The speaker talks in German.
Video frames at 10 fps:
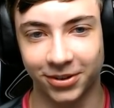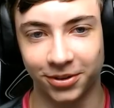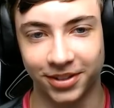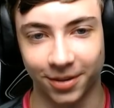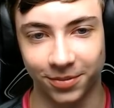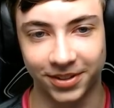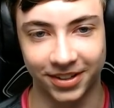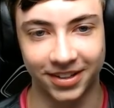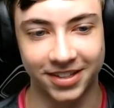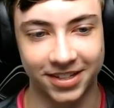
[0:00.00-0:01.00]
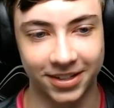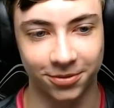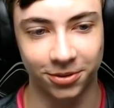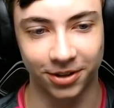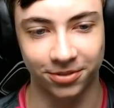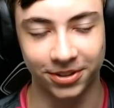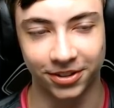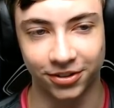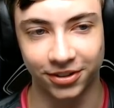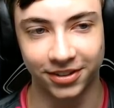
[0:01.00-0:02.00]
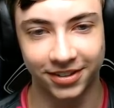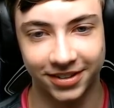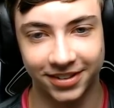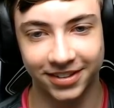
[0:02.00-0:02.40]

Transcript: Und ich habe mich dann letztendlich für Rafinha entschieden.